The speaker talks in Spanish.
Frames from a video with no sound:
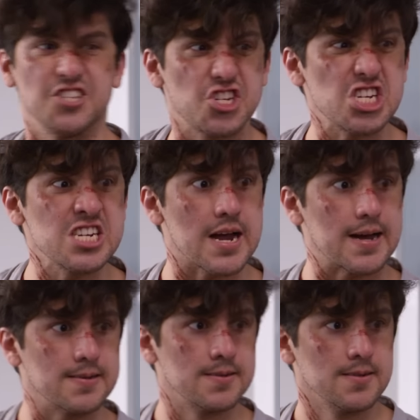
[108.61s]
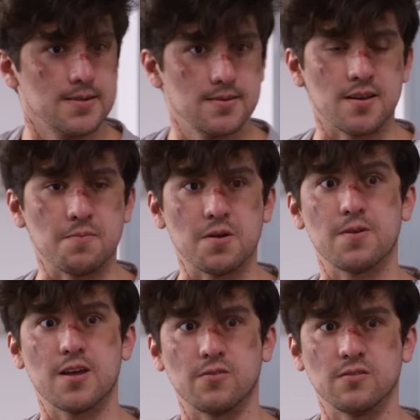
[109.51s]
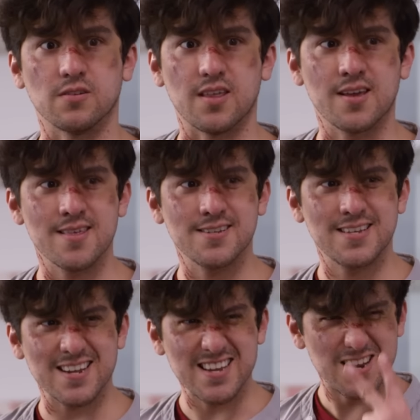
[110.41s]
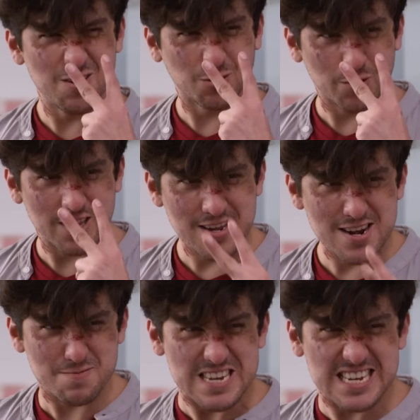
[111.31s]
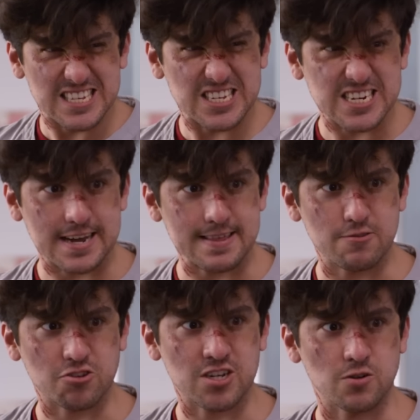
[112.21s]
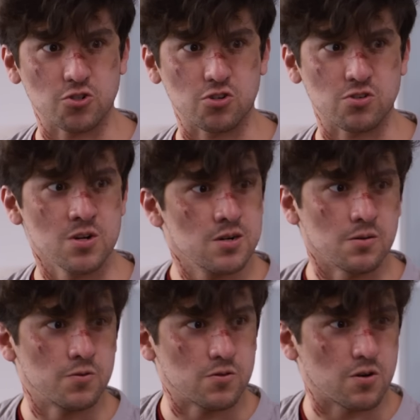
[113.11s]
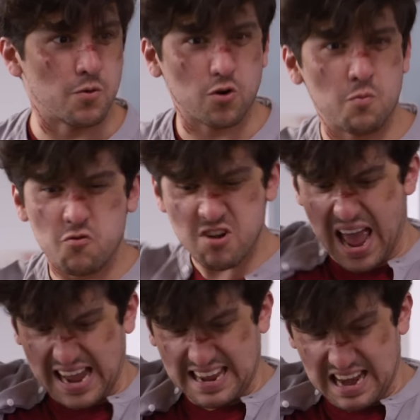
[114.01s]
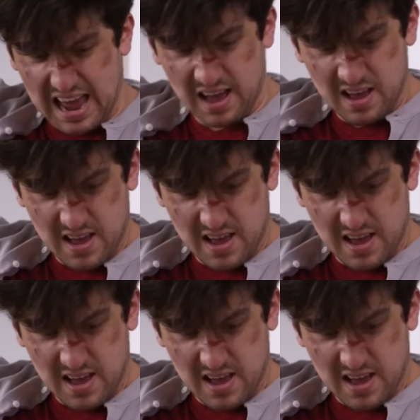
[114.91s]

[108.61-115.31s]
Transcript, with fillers: en chinga. Ni me vieron. Y dije, desde aquí los voy a tener bien checaditos a los dos, como, como, como una águila